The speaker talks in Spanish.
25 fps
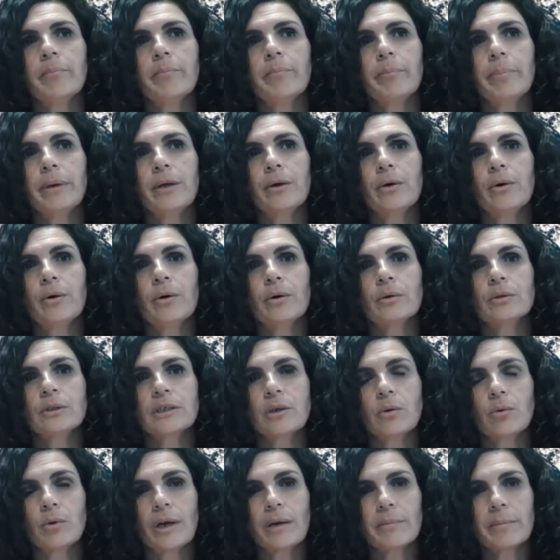pero
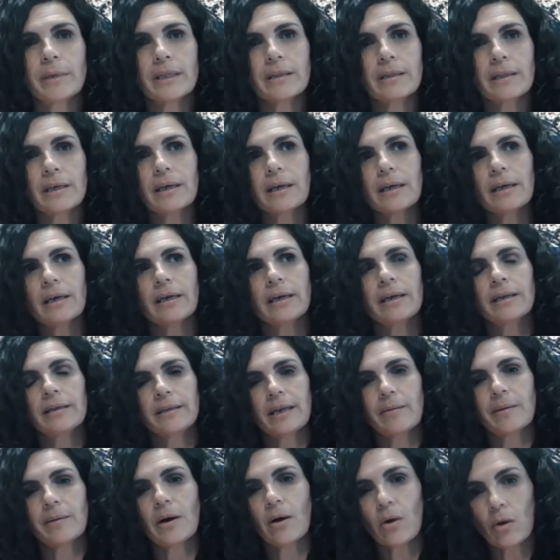seguramente el
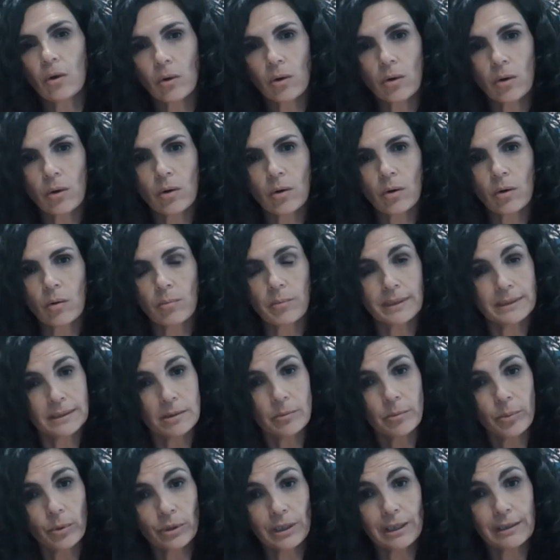trabajo más
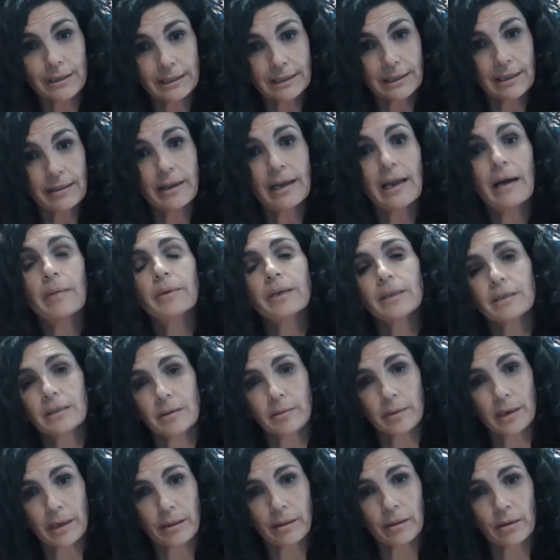importante es el de la
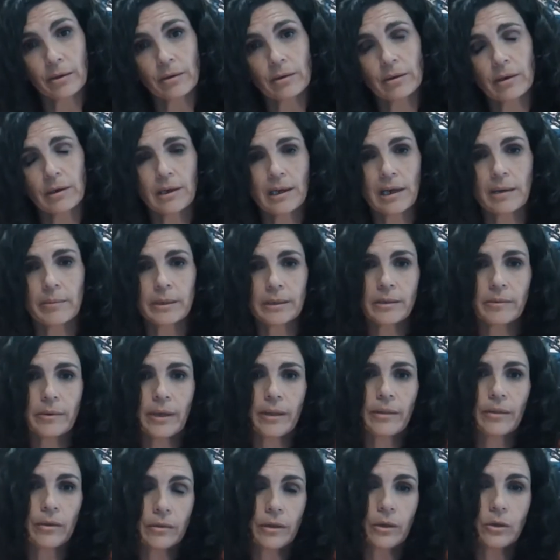vertebración, la
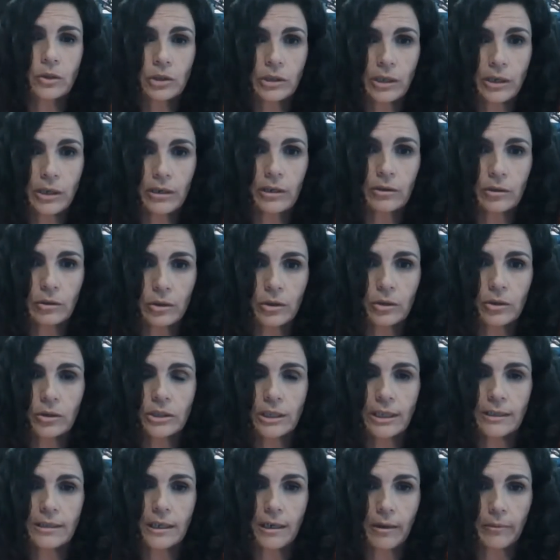vertebración de los
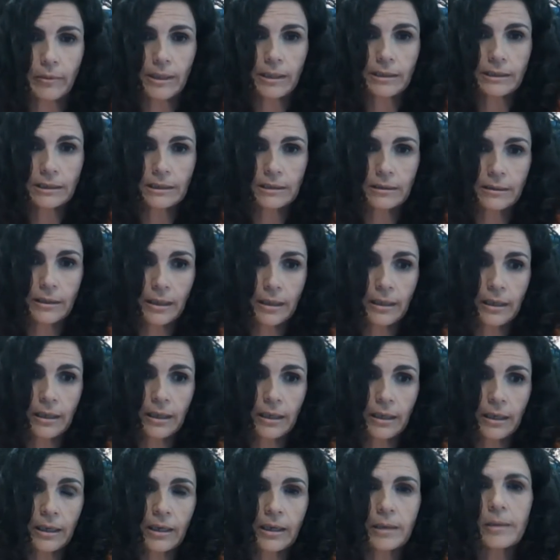territorios a través
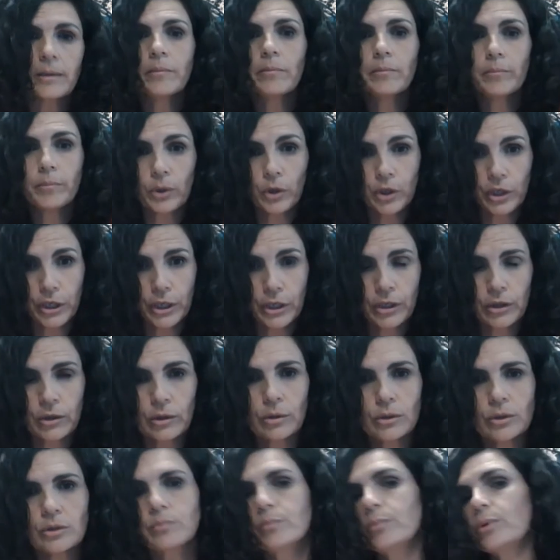de
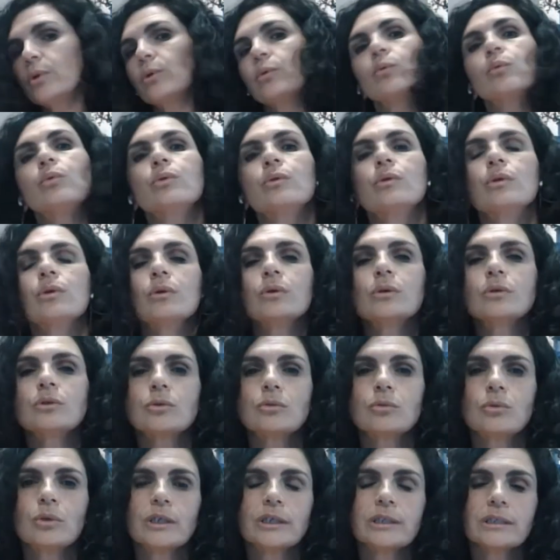proyectos, productos
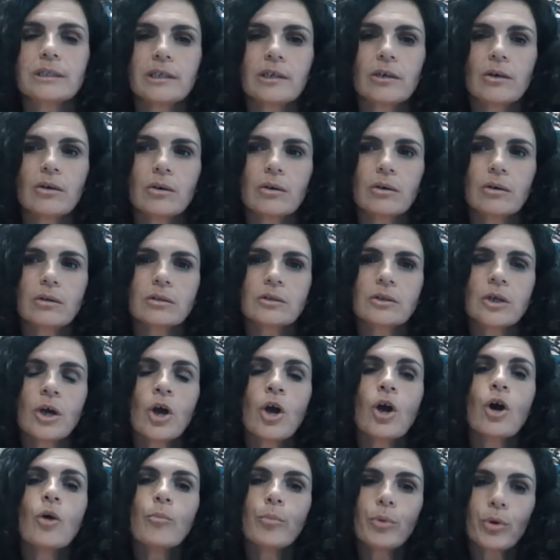turísticos,
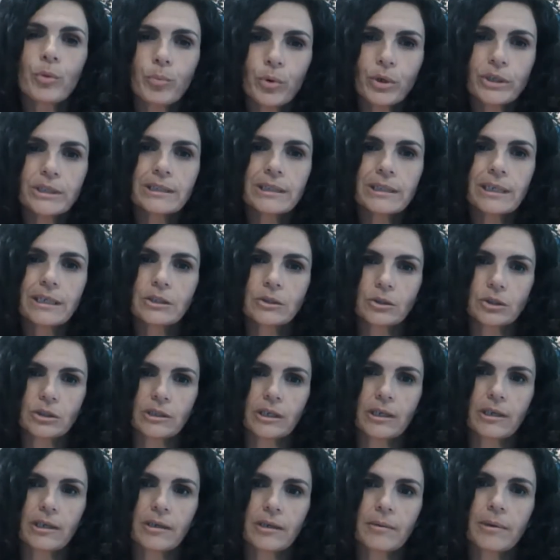propuestas
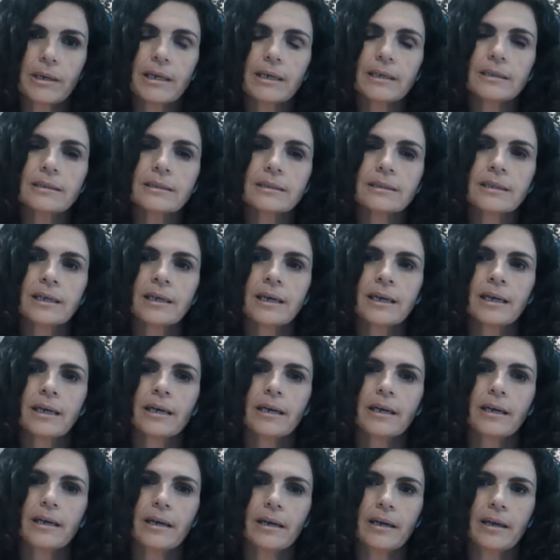sostenibles
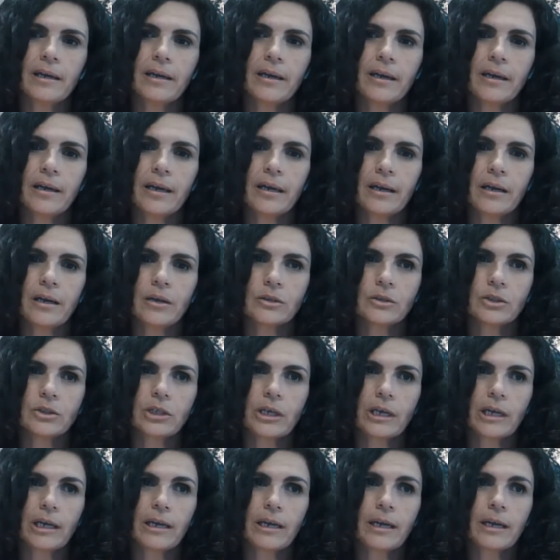eh, en los
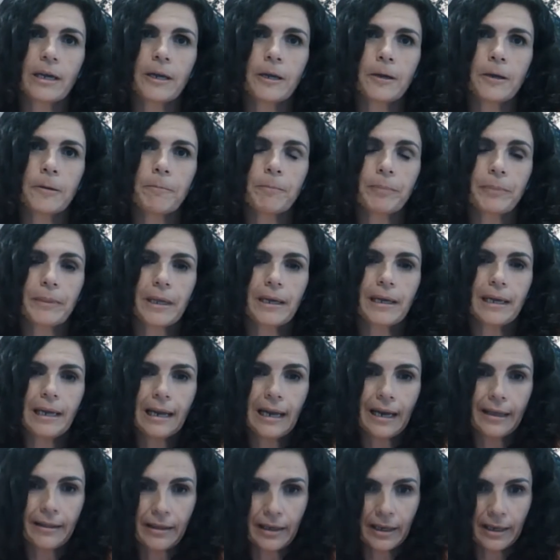que
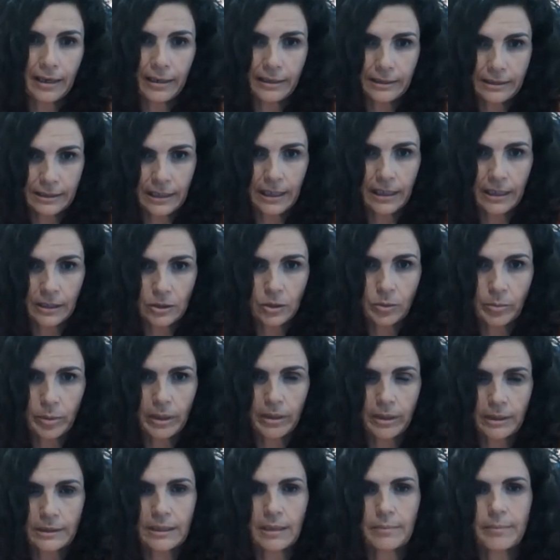el ADN sea eso
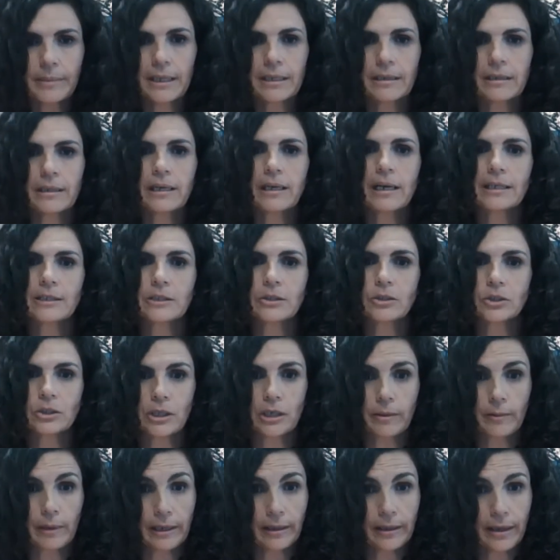precisamente, la
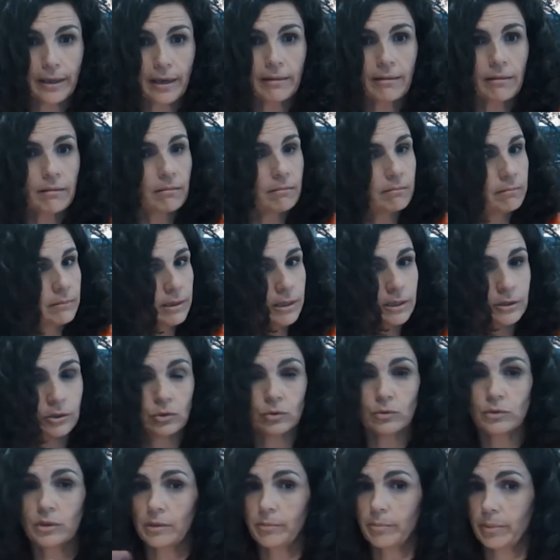sostenibilidad, en
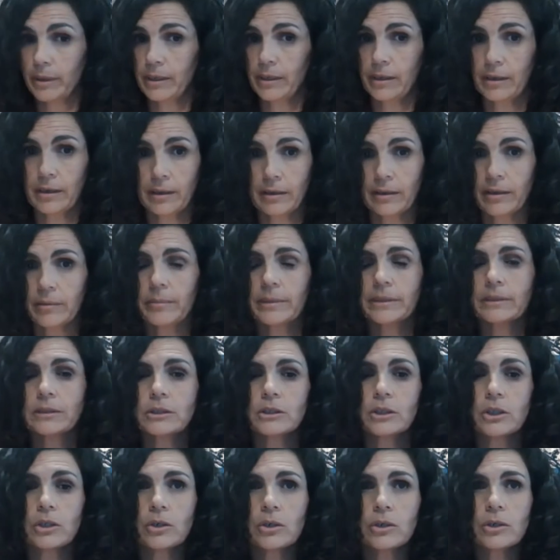su triple
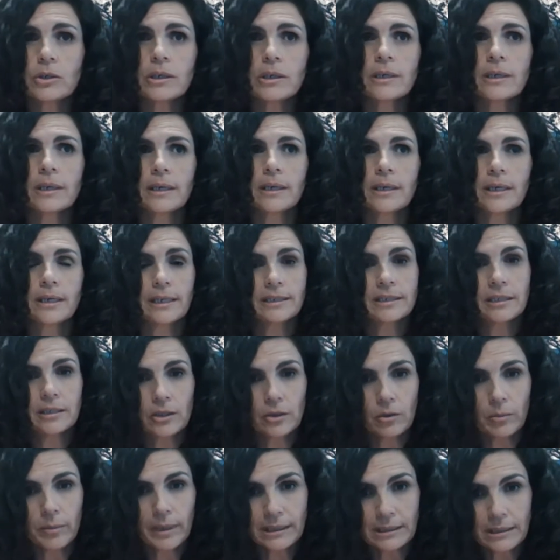dimensión, en el
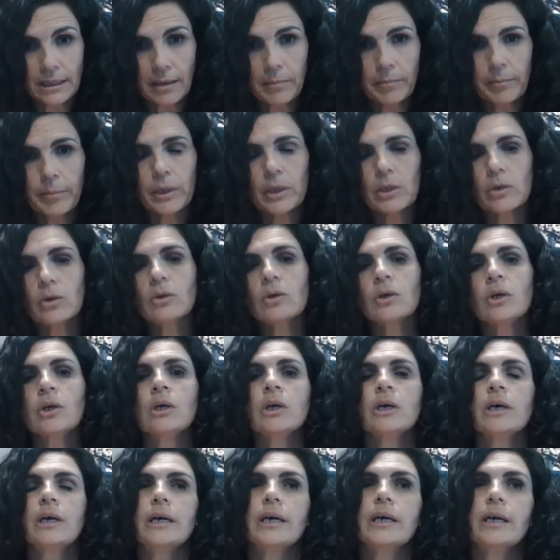sentido más amplio
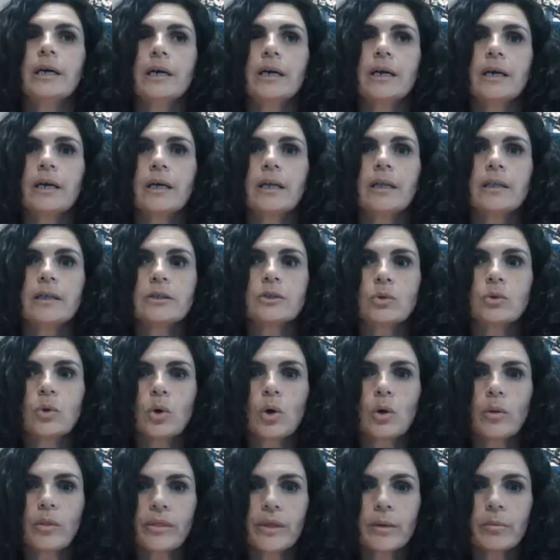eh, de su
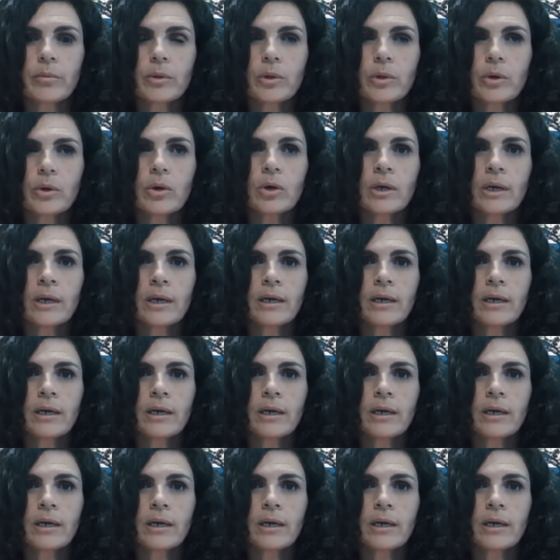concepto,